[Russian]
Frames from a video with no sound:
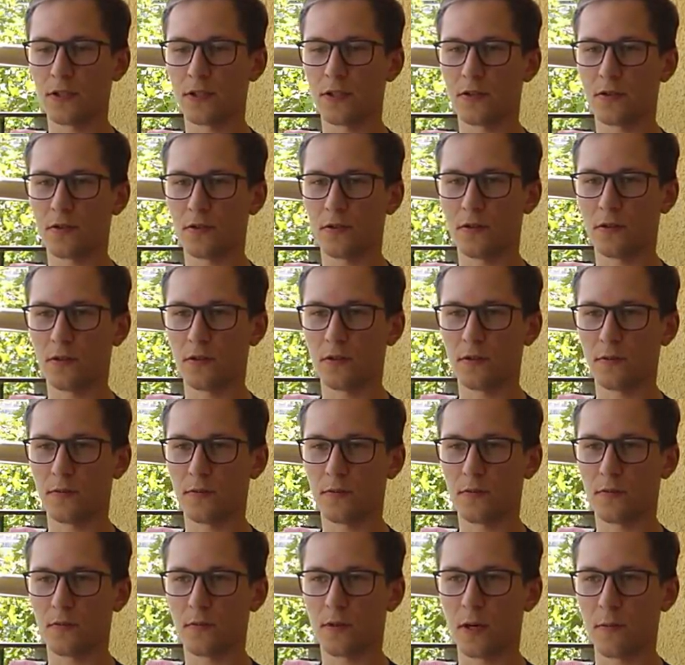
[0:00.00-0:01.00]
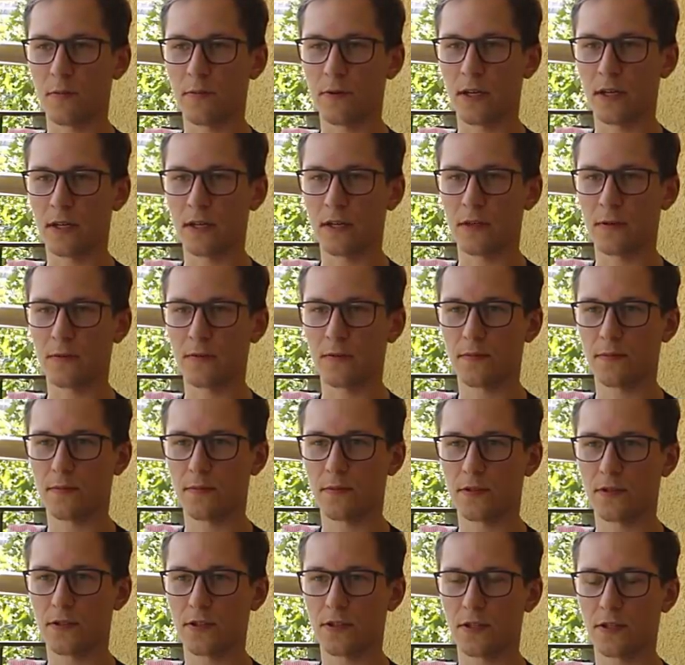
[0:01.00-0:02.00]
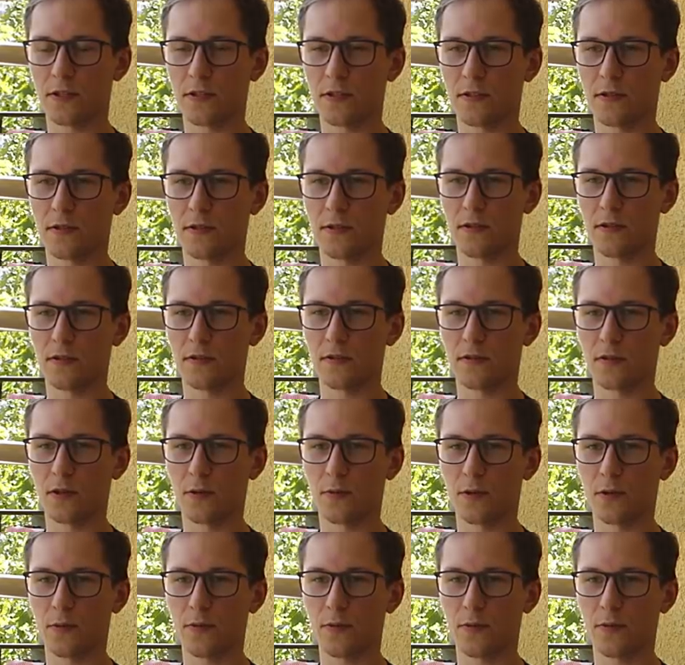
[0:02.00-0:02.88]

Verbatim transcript: что компания совершенно как бы,